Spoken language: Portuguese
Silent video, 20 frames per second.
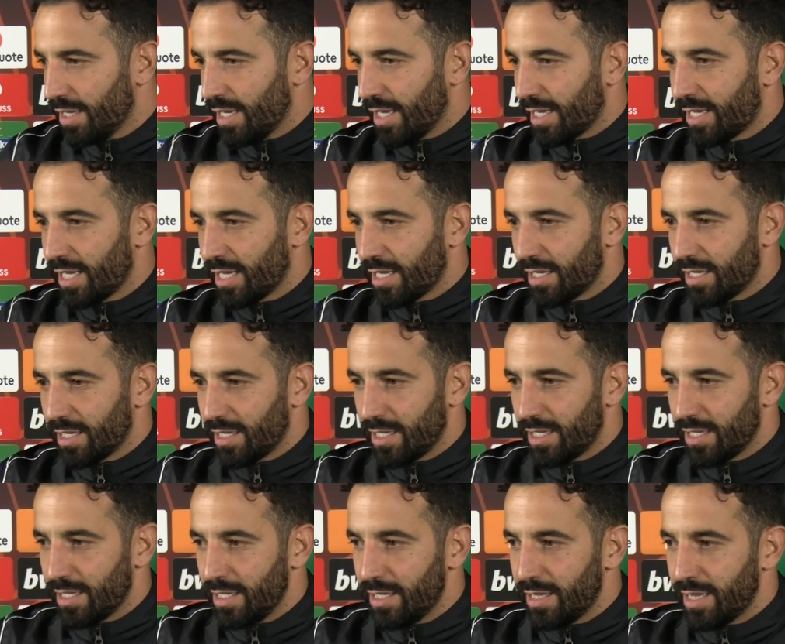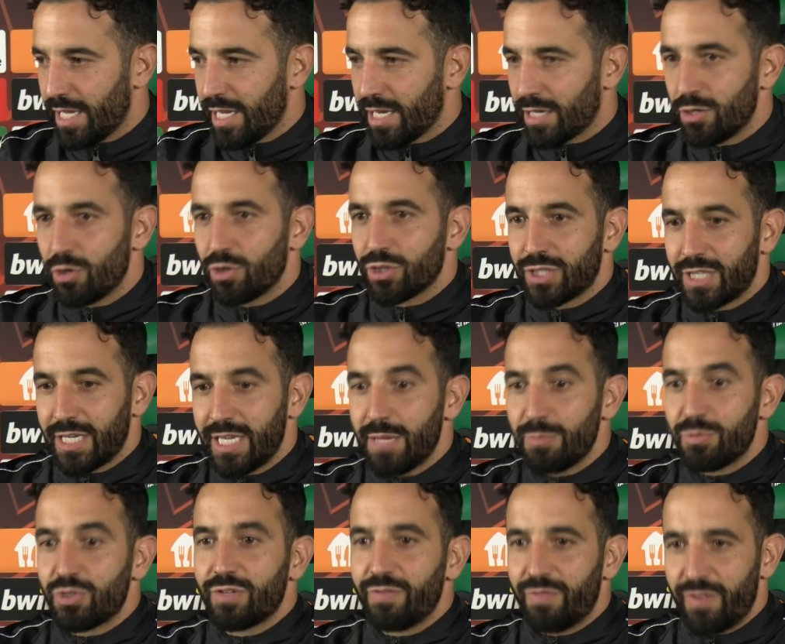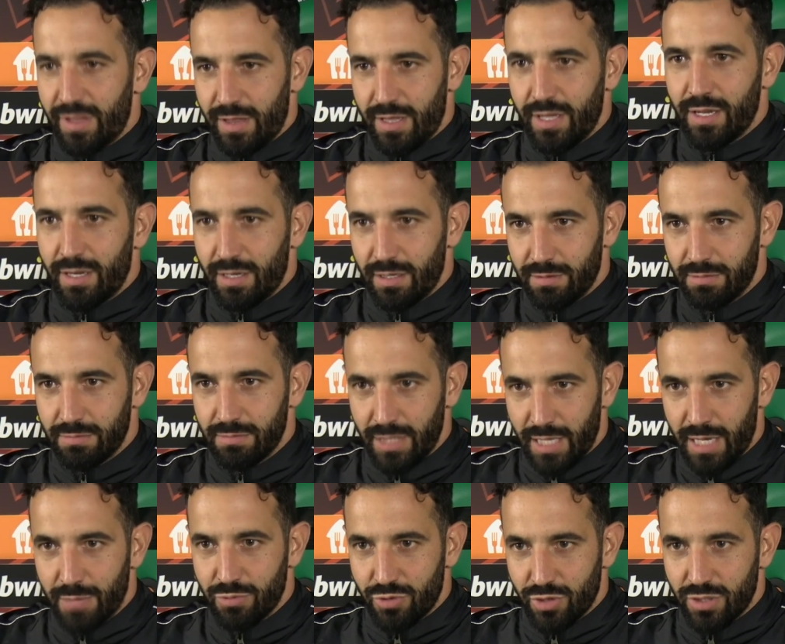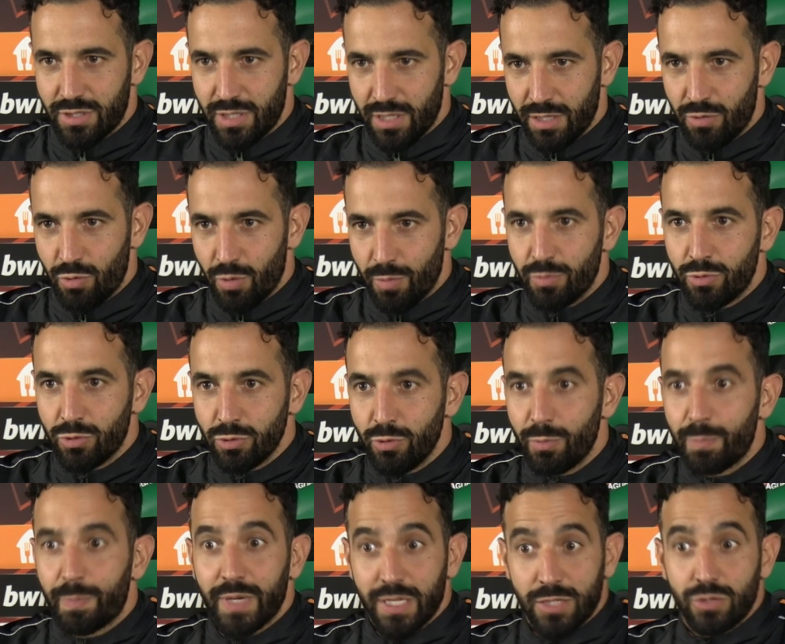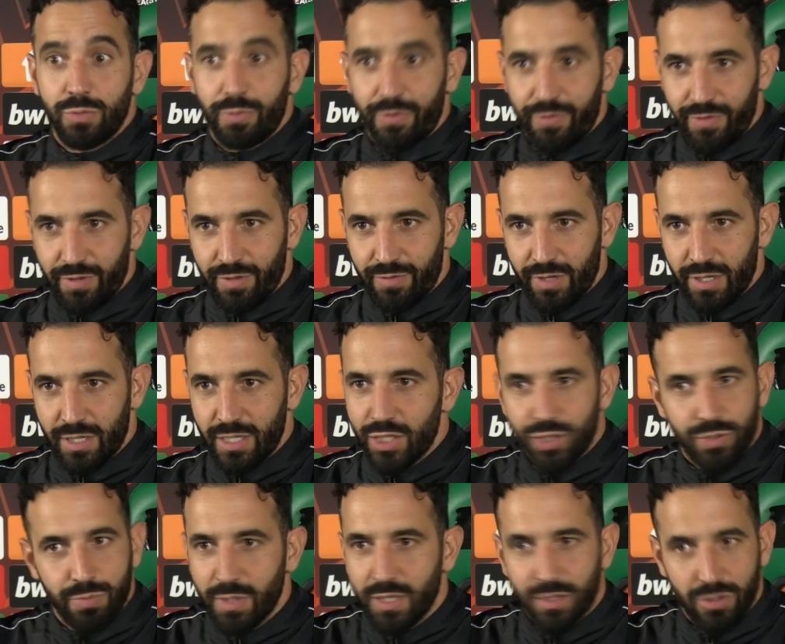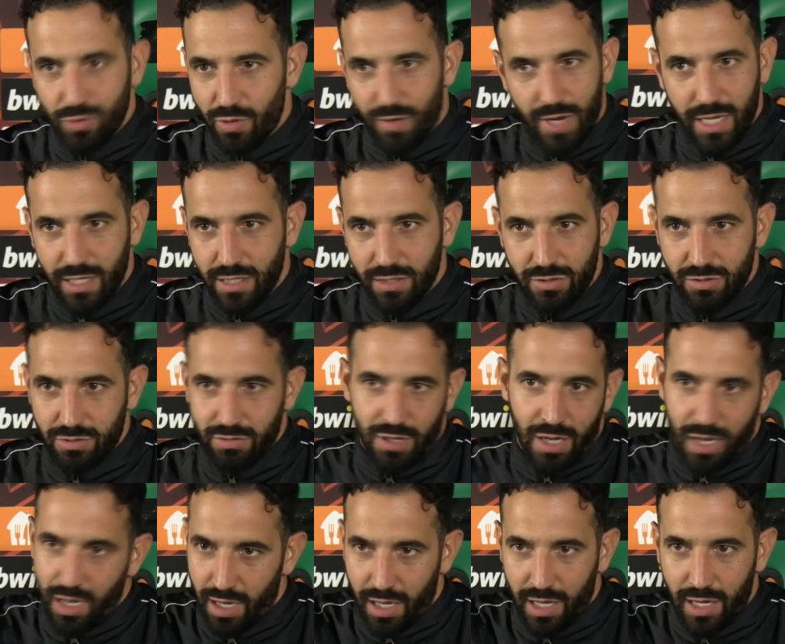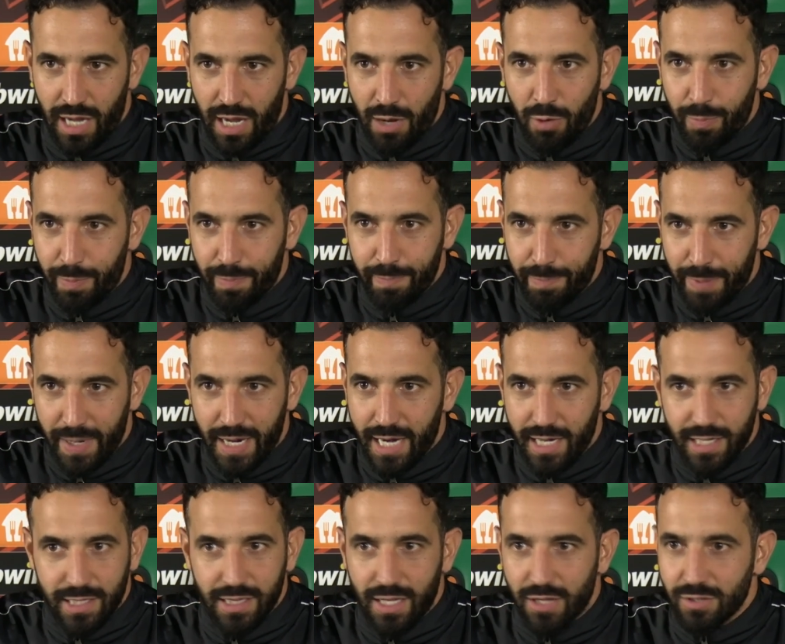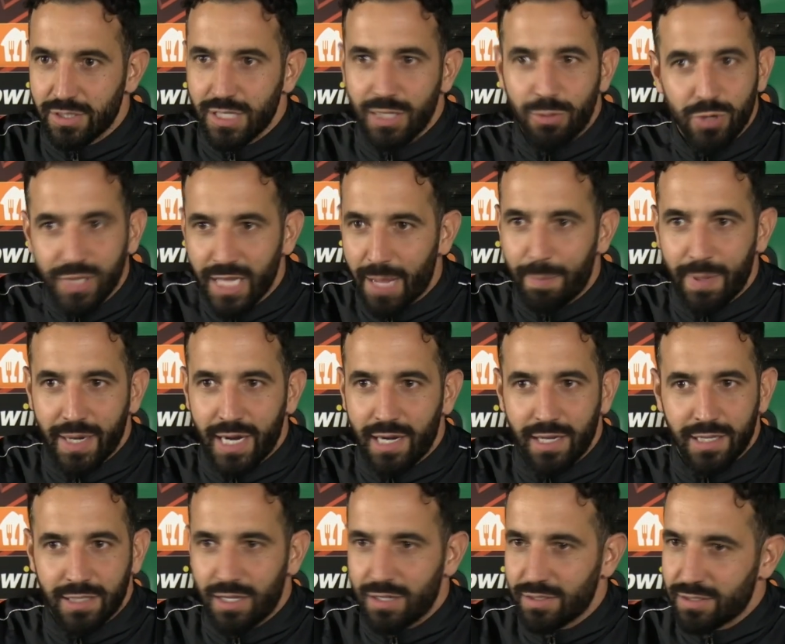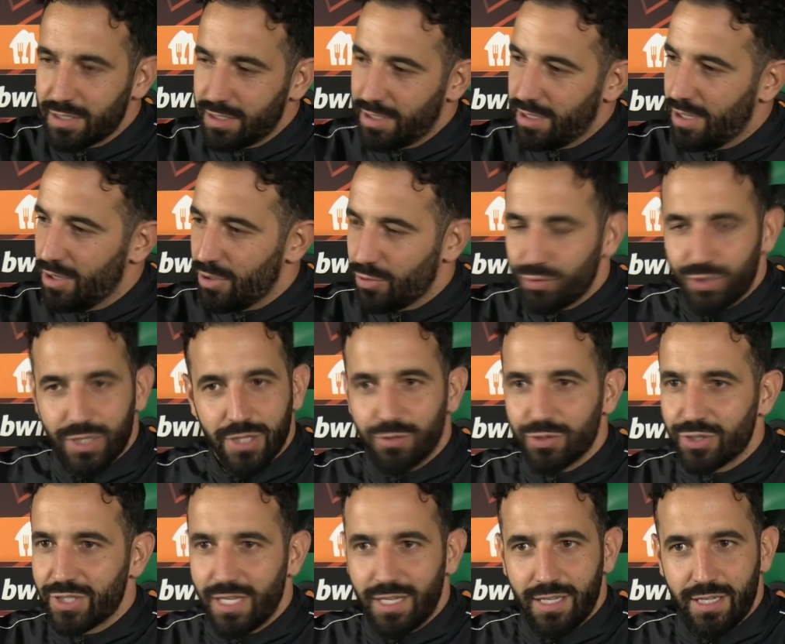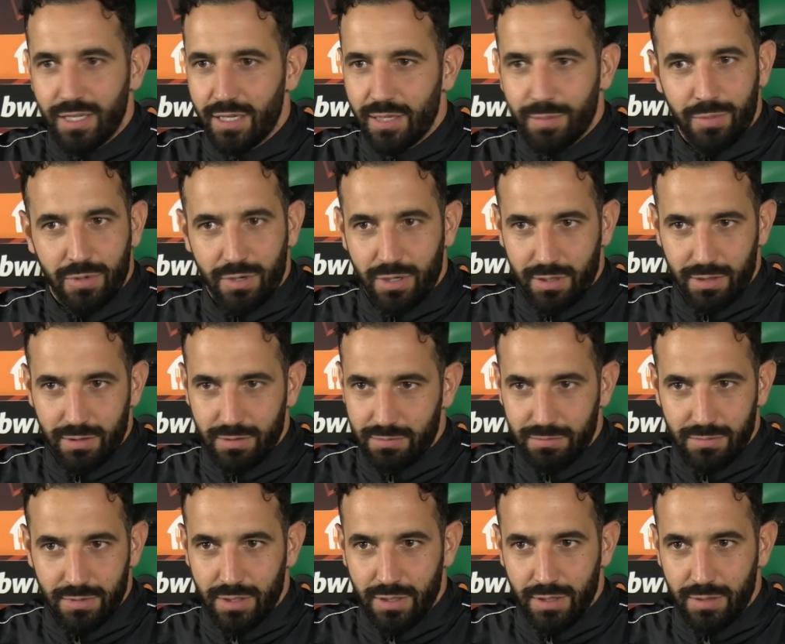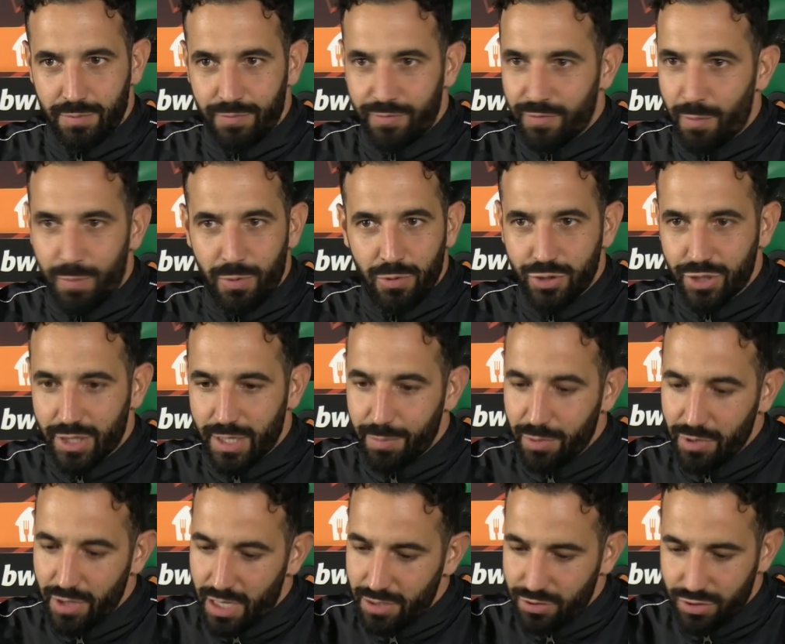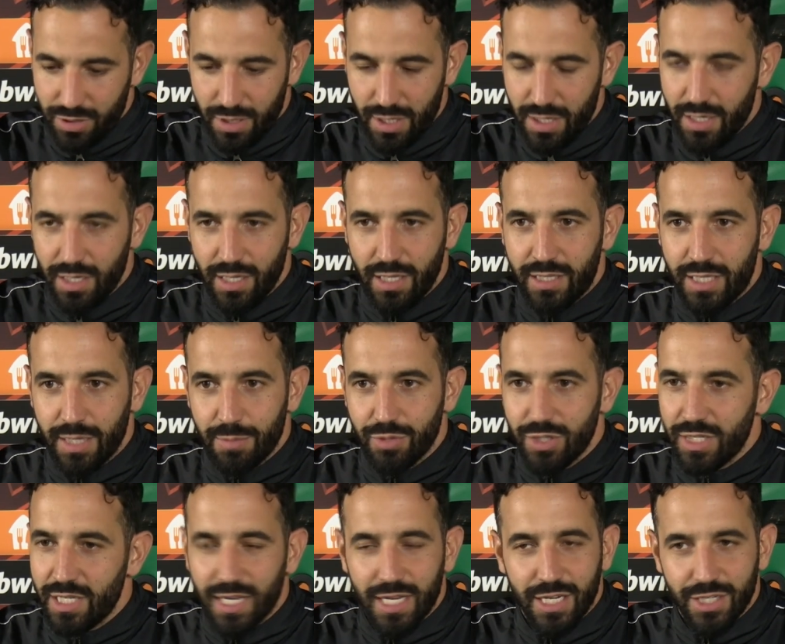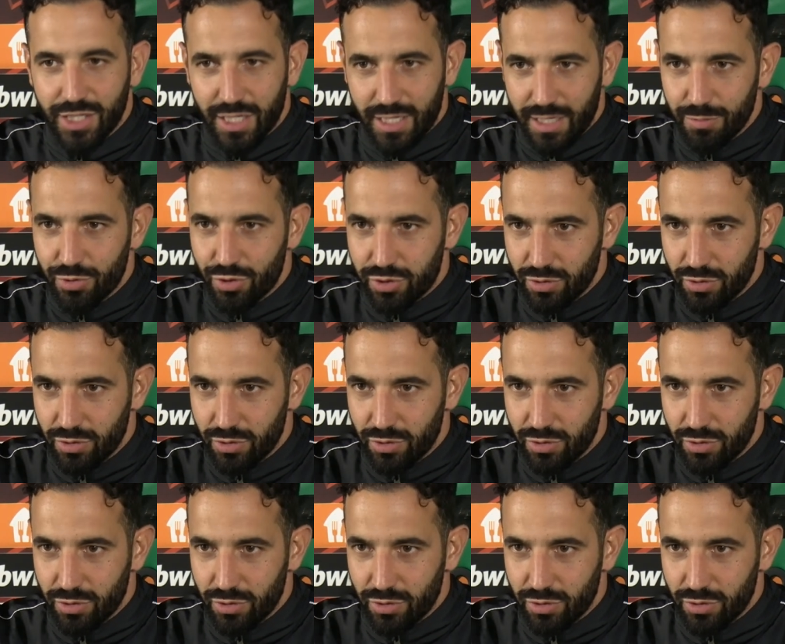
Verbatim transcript: aquela ideia que nós teríamos que vender, digamos assim, como clube para sobreviver. Neste momento não há isso. Há, há pagar a cláusula. E quando há pagar a cláusula, os jogadores têm que ir embora. Uh, vão para outros campeonatos e, temos, e arranjaremos